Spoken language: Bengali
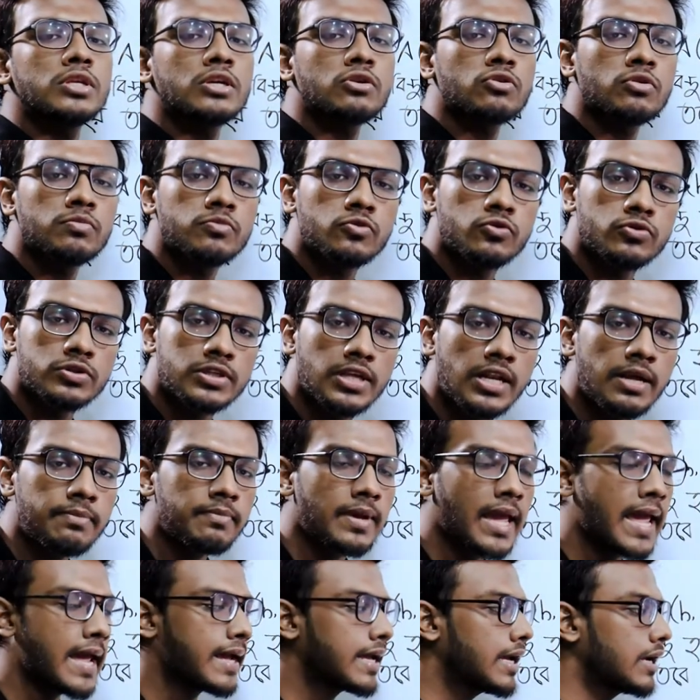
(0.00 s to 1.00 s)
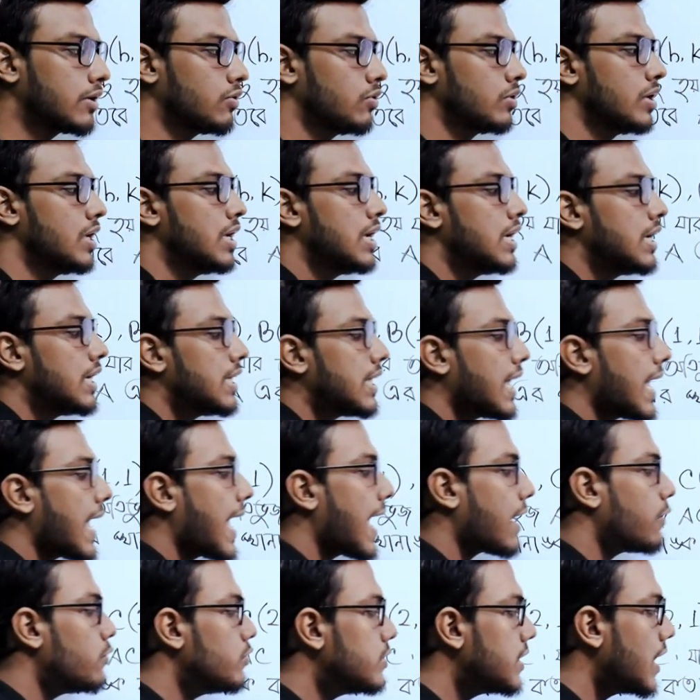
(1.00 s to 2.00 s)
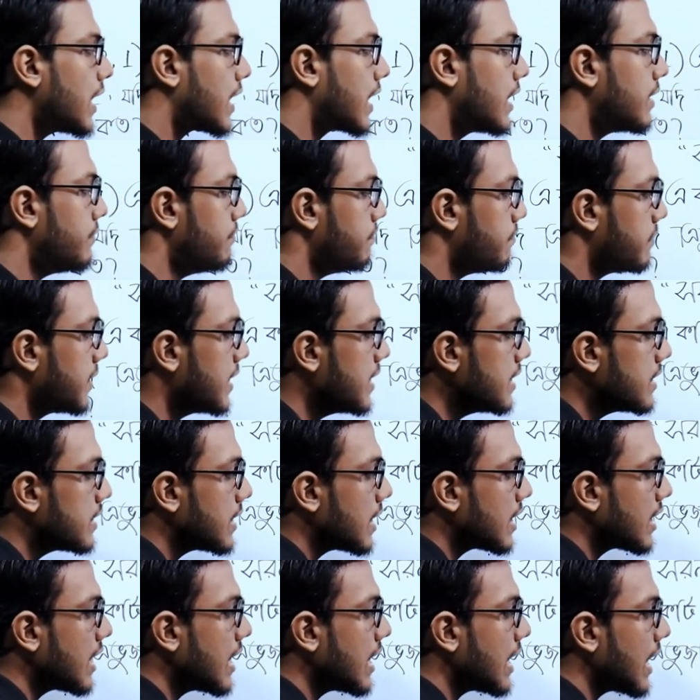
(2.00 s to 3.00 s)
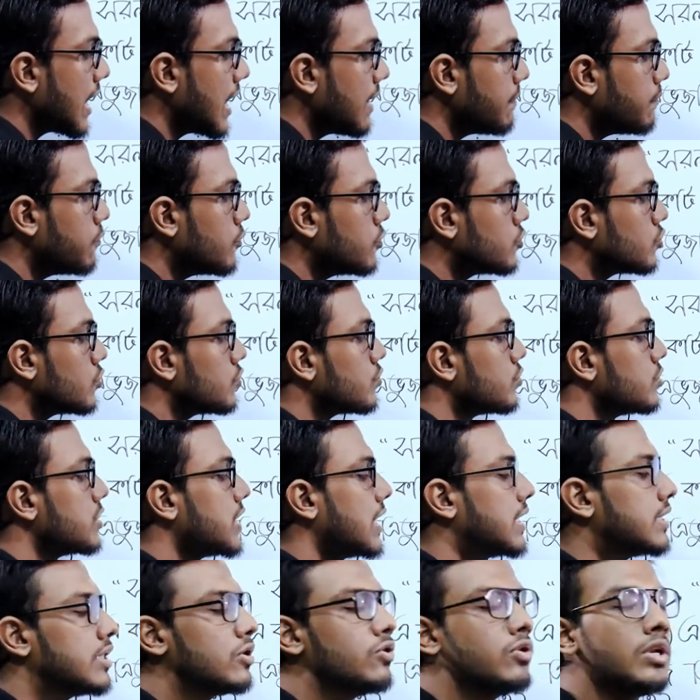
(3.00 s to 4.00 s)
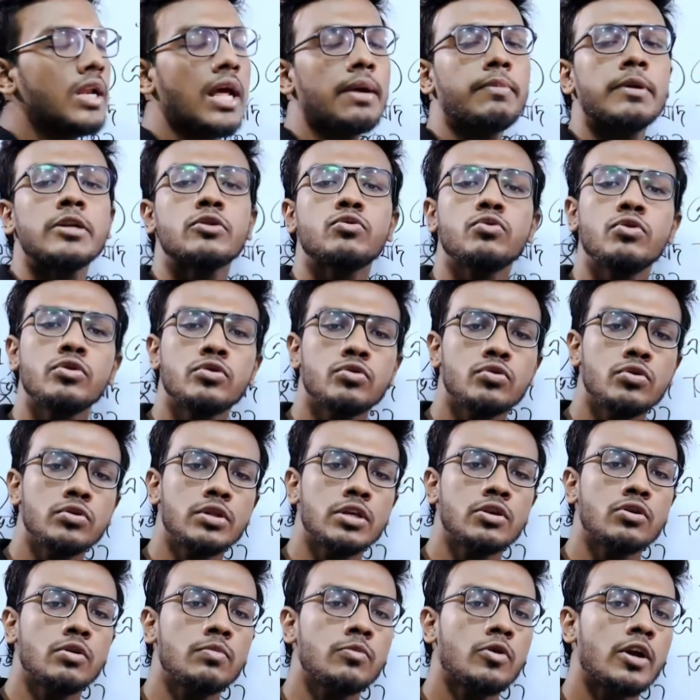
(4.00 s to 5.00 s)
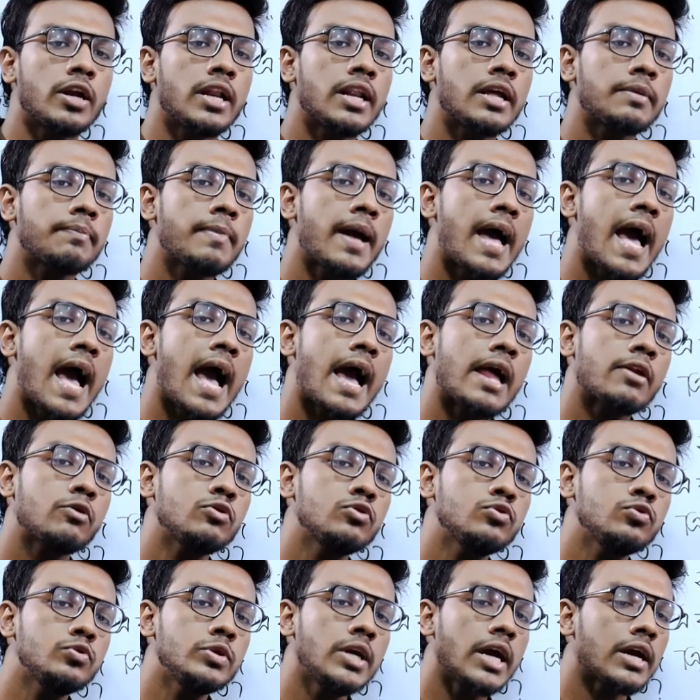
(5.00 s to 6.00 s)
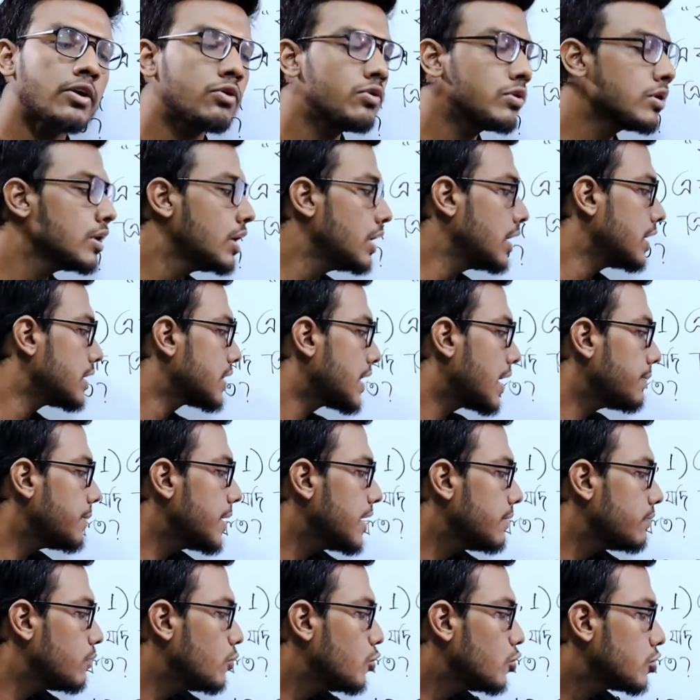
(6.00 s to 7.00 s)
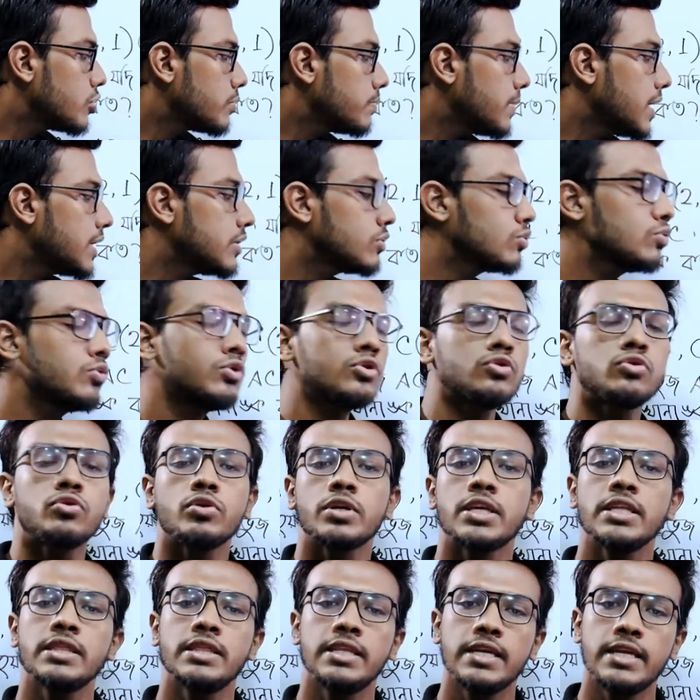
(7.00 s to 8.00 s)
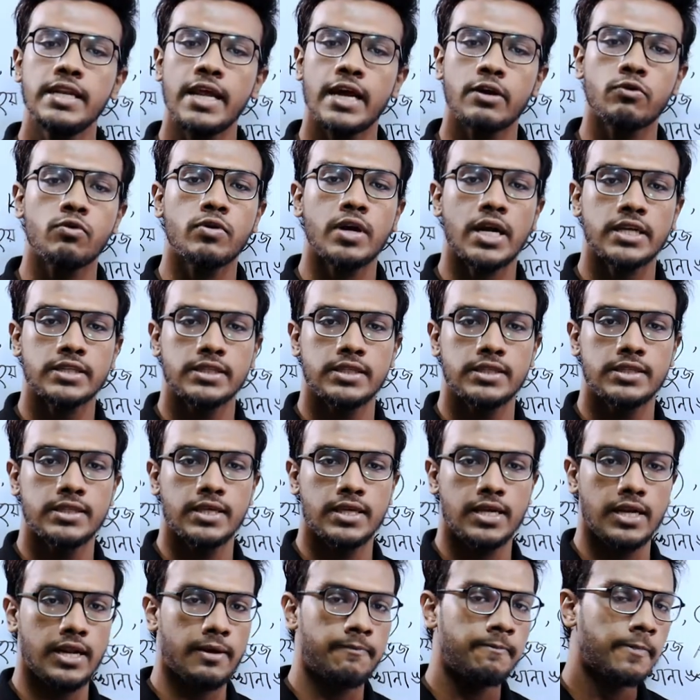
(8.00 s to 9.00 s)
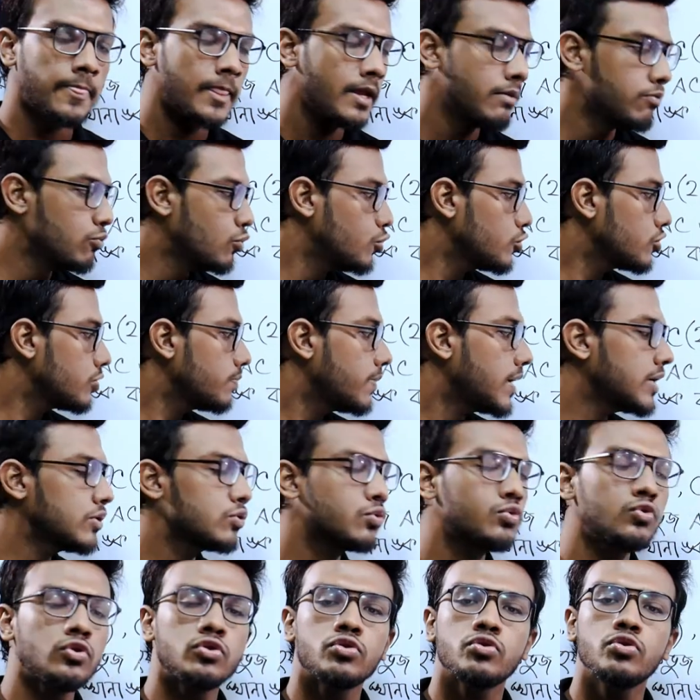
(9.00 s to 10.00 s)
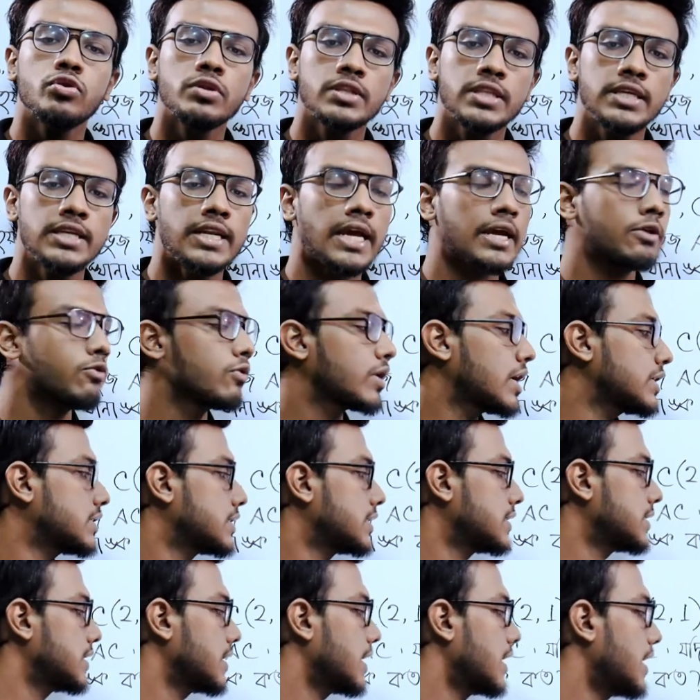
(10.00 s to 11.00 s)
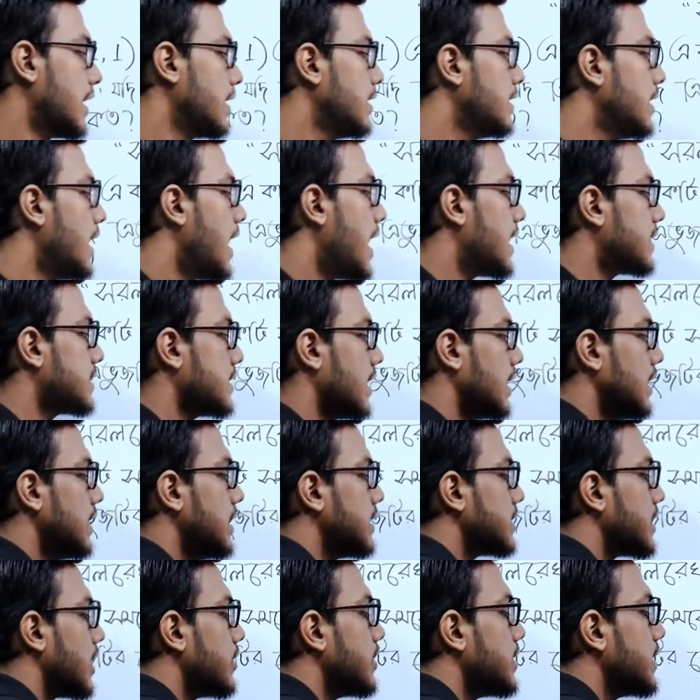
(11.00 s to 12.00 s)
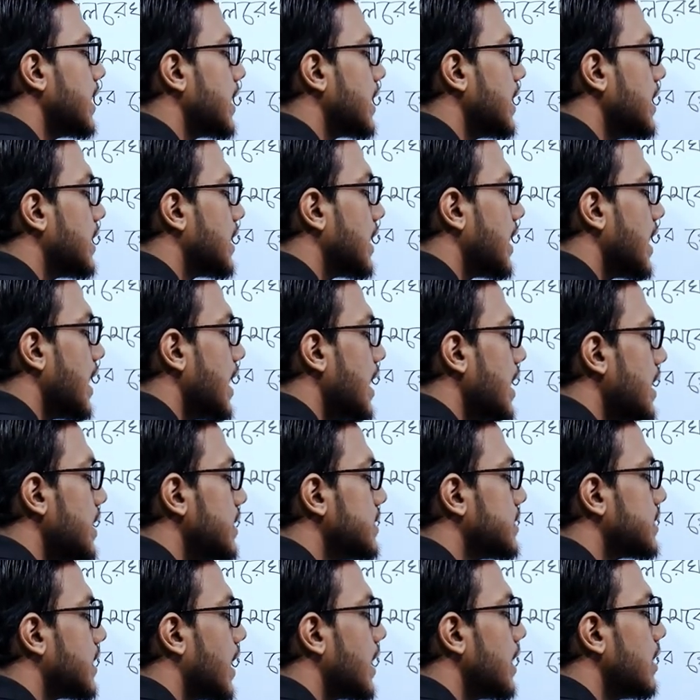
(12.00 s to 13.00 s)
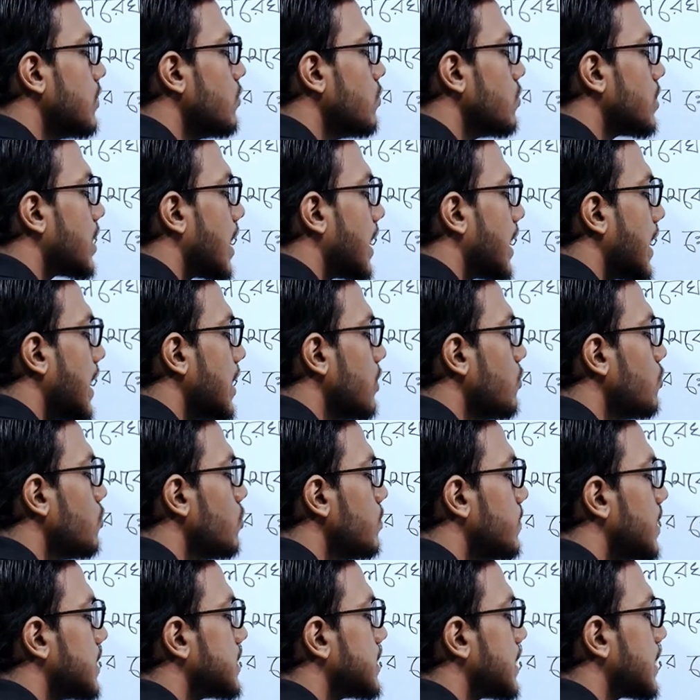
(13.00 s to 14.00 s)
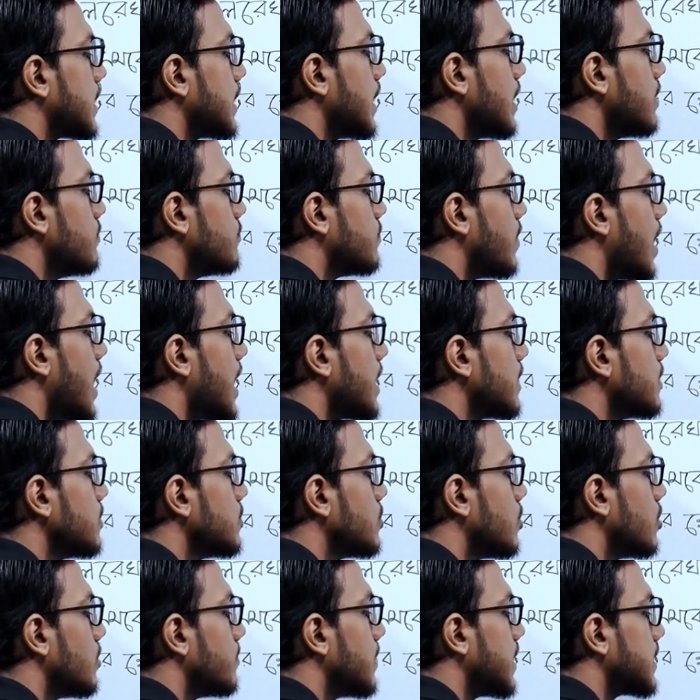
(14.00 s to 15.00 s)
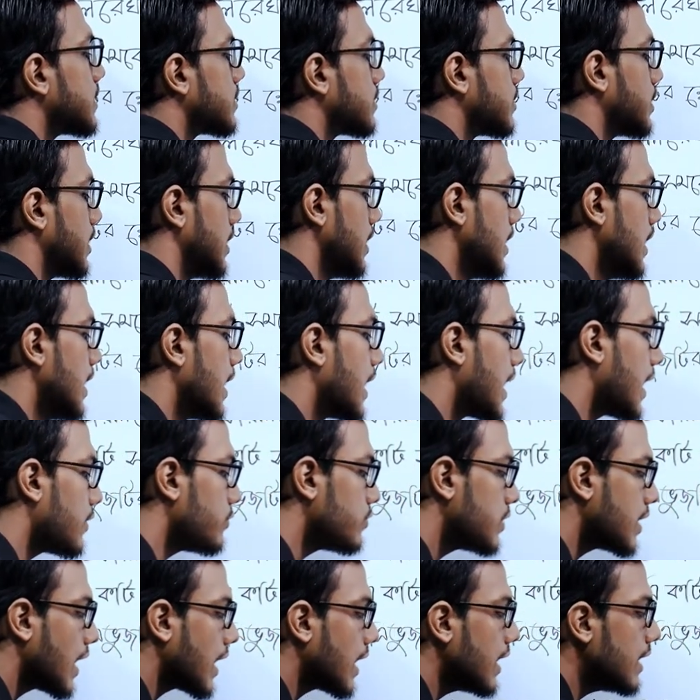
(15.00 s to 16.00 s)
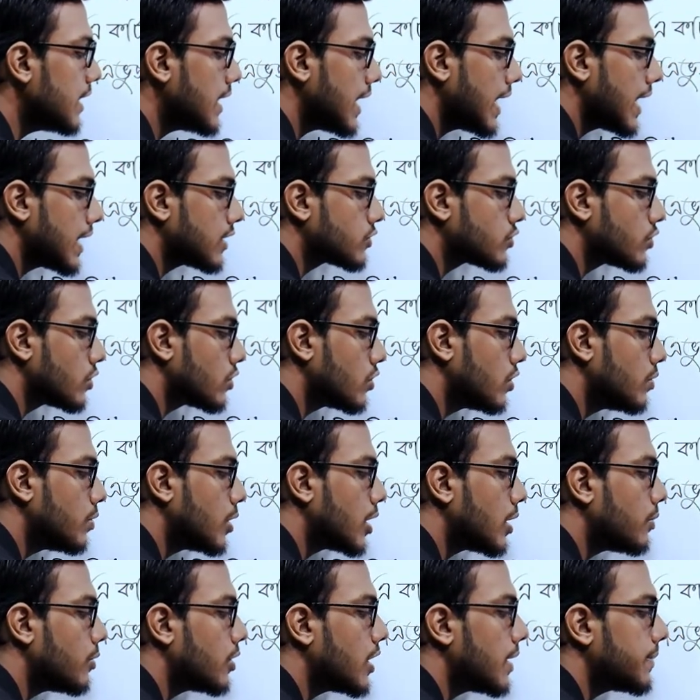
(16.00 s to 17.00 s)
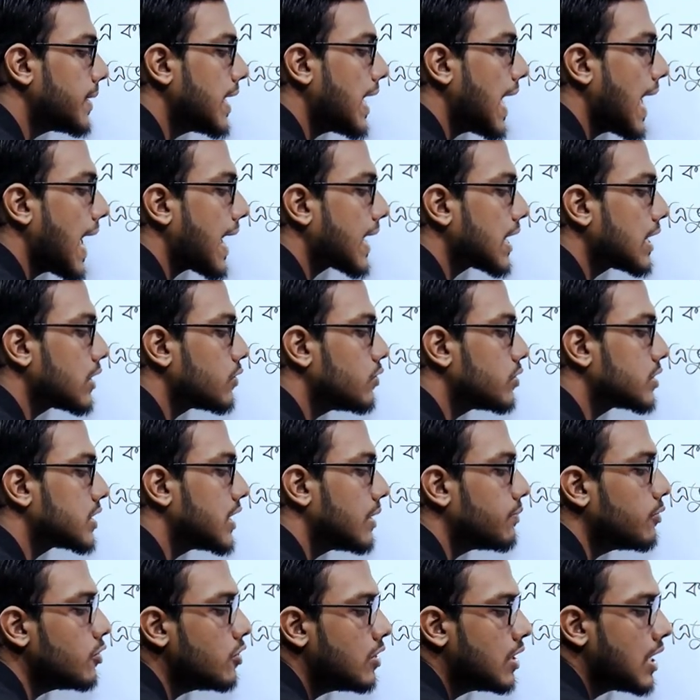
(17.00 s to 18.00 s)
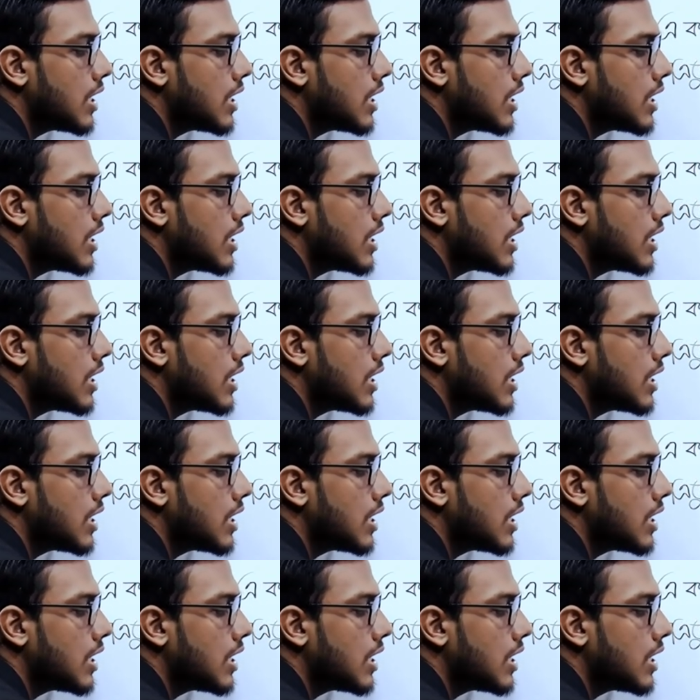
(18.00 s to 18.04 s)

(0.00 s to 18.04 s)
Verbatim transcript: অতিক্রম করছিলাম এক একক এখন দেখেন বি থেকে এ পর্যন্ত যাইতে হইলে আমার দূরত্ব অতিক্রম করা লাগবে আরও দুই একক তার মানে মোটমাট দূরত্ব কি তিন একক আসতেছে কিনা মোটমাট দূরত্ব তিন একক আসতেছে কিনা আচ্ছা তাহলে দেখেন এর স্থানাঙ্কটা এরকম আসে কিনা ওয়ান কমা থ্রি কারণ দেখেন এক্স অক্ষ বরাবর আমি এক একক যাব